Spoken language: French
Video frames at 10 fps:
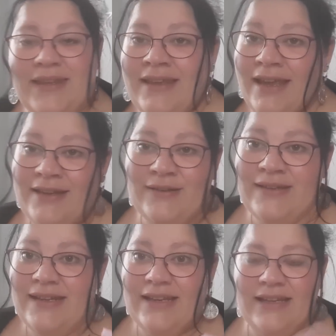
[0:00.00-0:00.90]
Pika, je
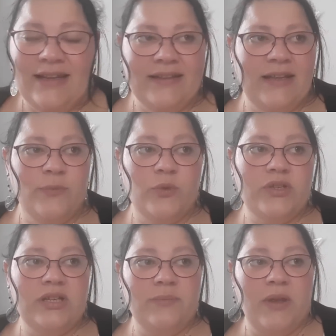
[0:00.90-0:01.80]
sais, il est en train de
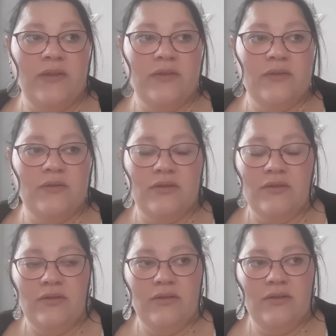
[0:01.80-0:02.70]
manger parce que